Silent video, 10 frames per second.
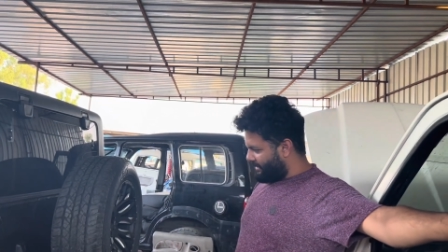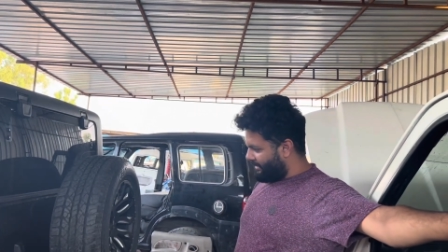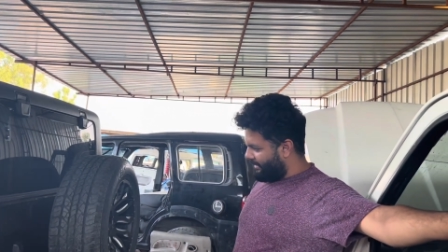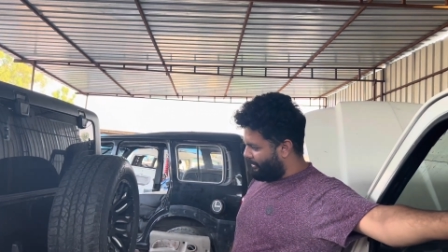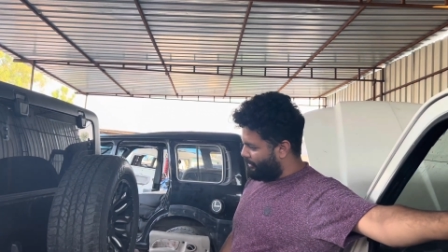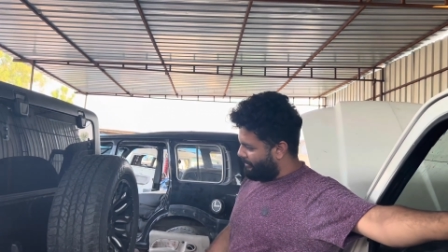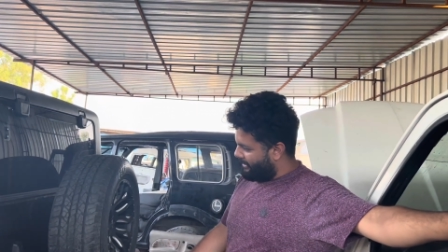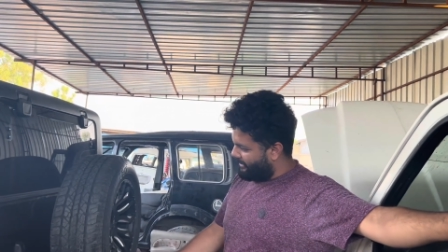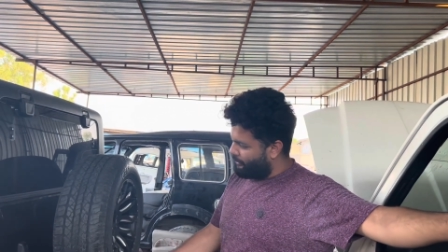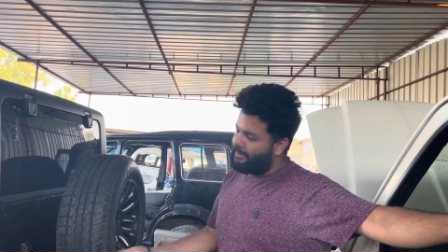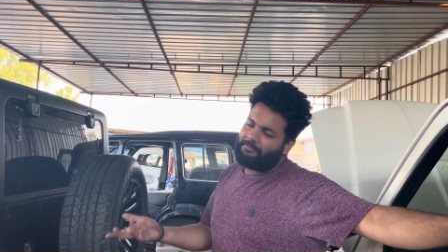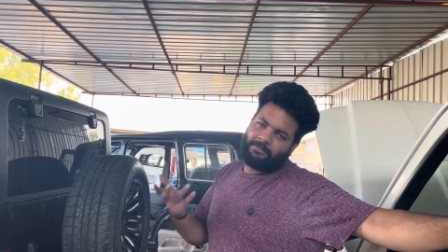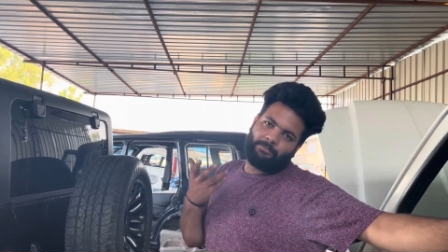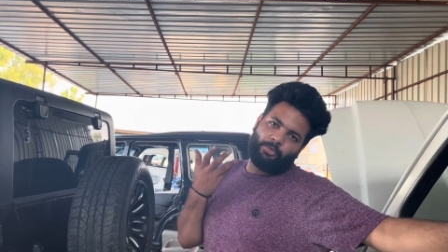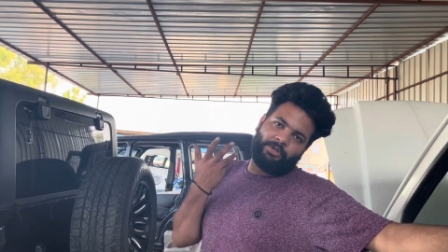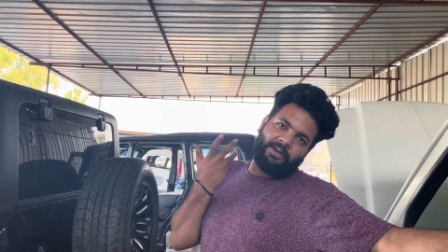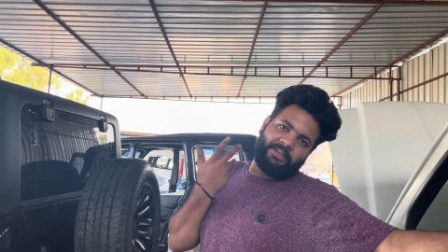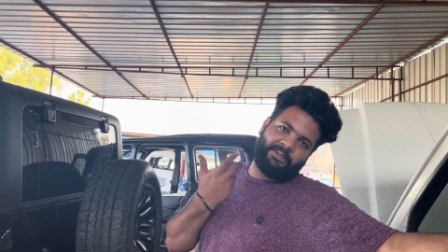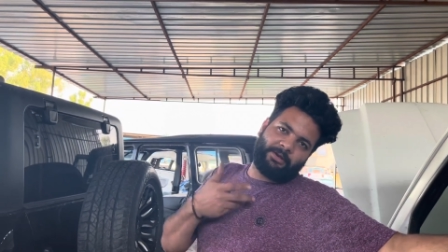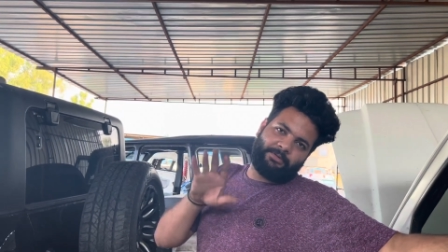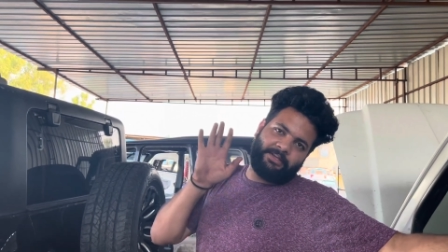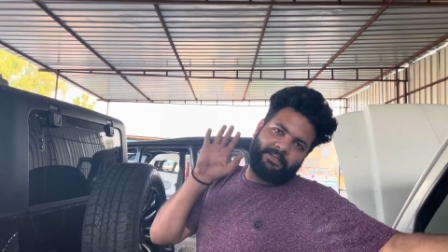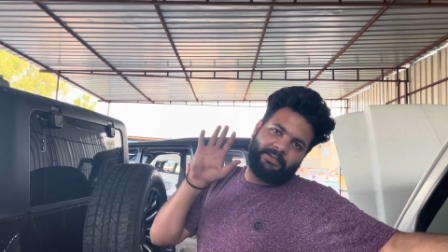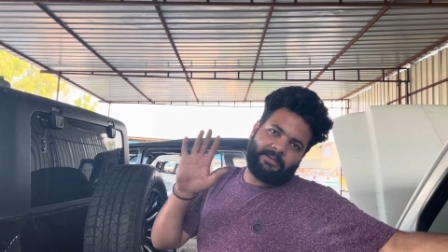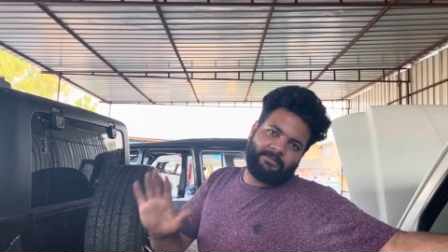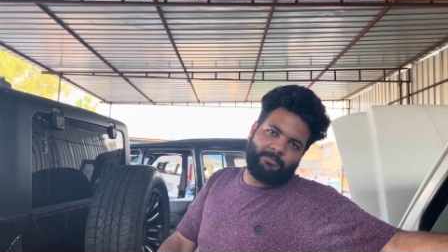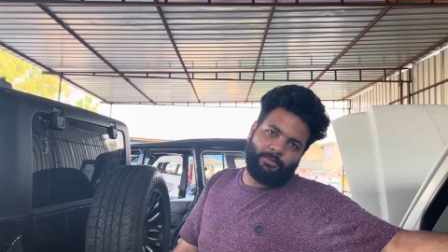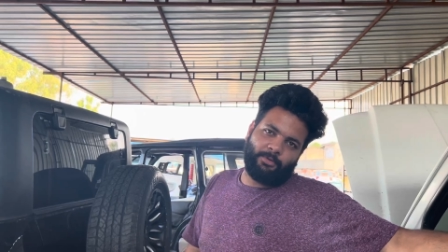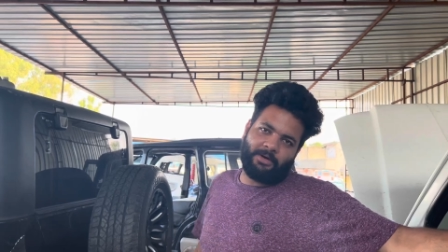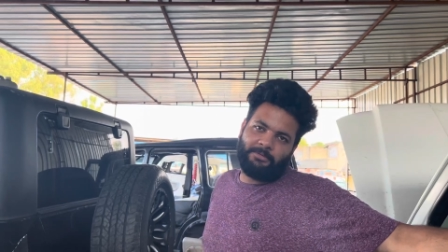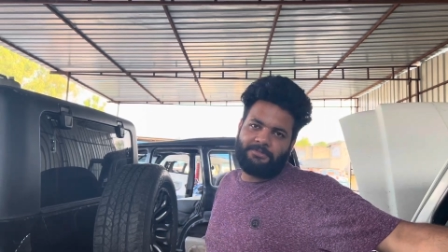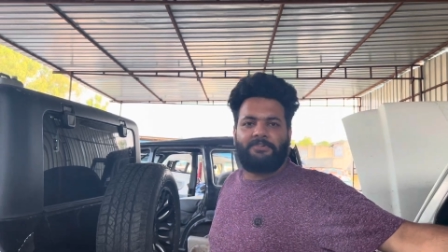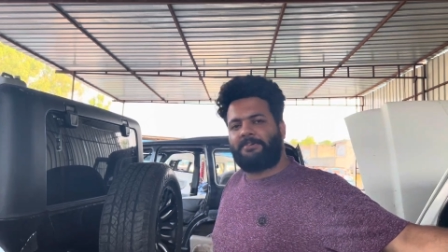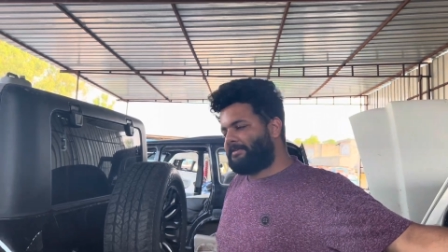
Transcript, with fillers: कर लेंगे और बाकी तो भाई फिर पूरी गाड़ी तैयार हो जाएगी पूरी बच्चा